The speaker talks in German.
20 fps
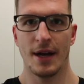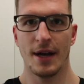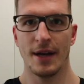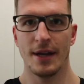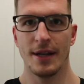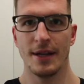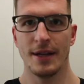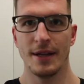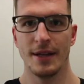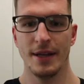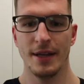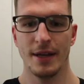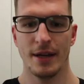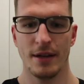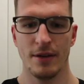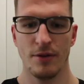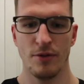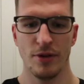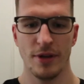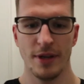
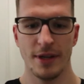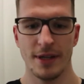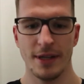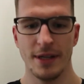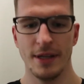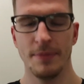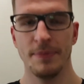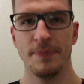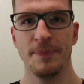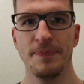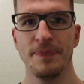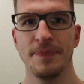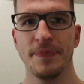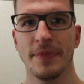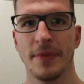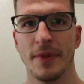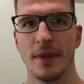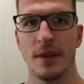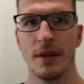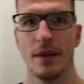Hallo, ihr Lieben.
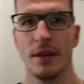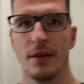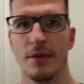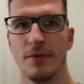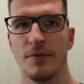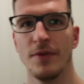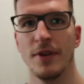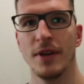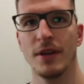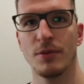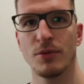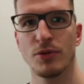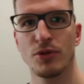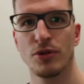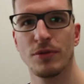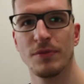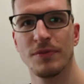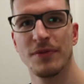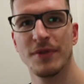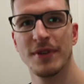Wie ihr
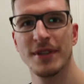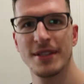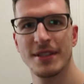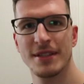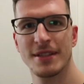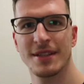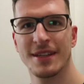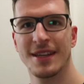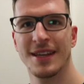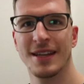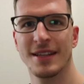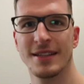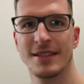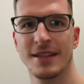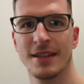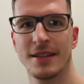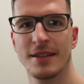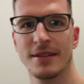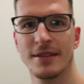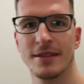bestimmt wisst, geht es
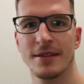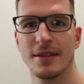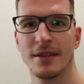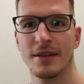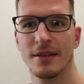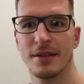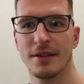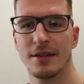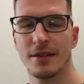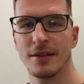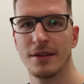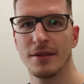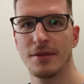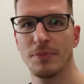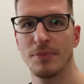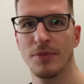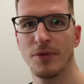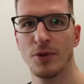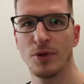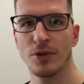jetzt
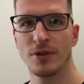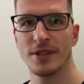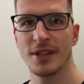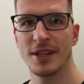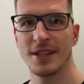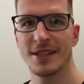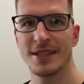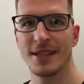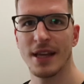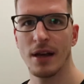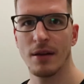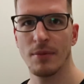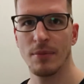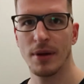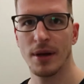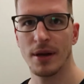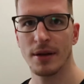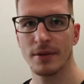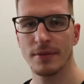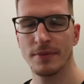äh, für uns ans
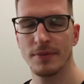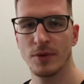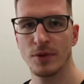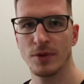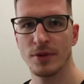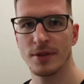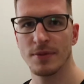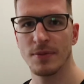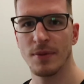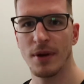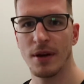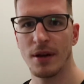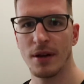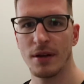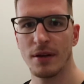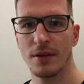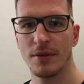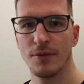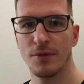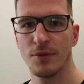Sachenpacken und
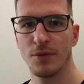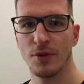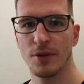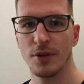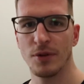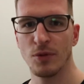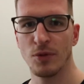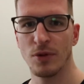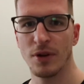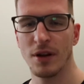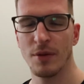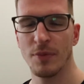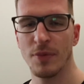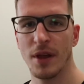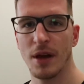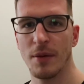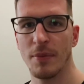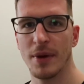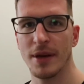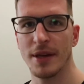zwar für den Urlaub
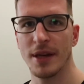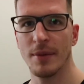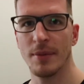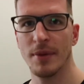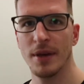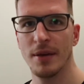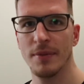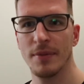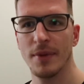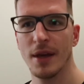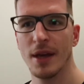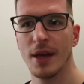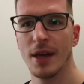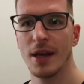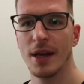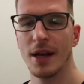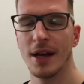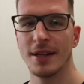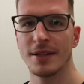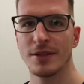nach Miami.
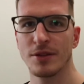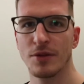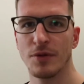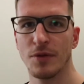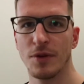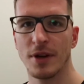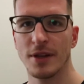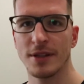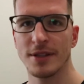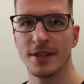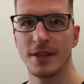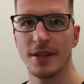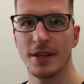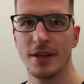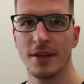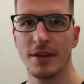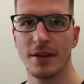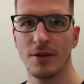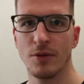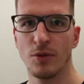Also
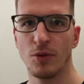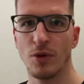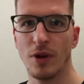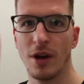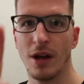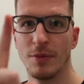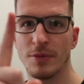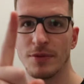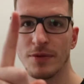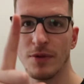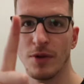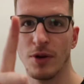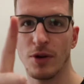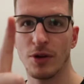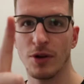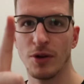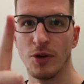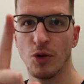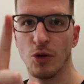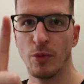quasi
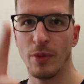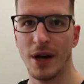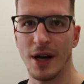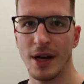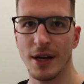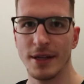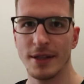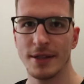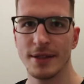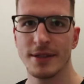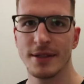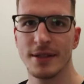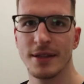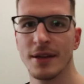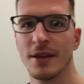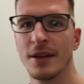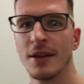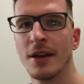Urlaubsvlog Nummer 1.